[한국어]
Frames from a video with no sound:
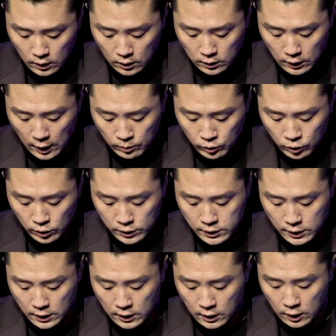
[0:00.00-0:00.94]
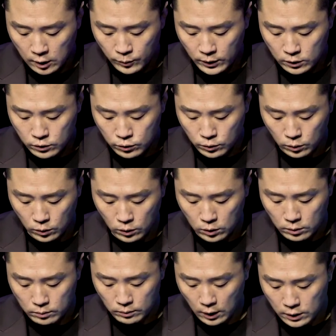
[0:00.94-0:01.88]
예물을 제단 앞에 두고
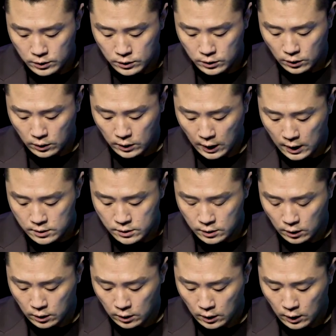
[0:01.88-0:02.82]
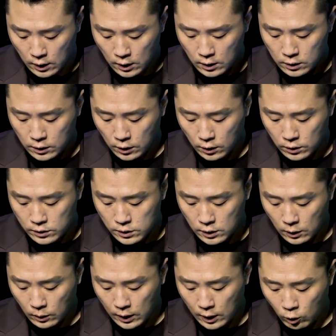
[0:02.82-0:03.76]
먼저 가서
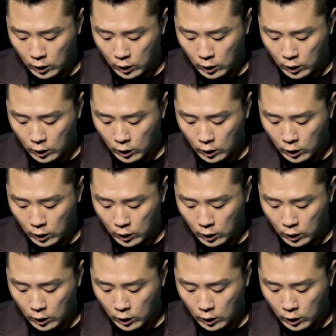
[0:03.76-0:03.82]
형제와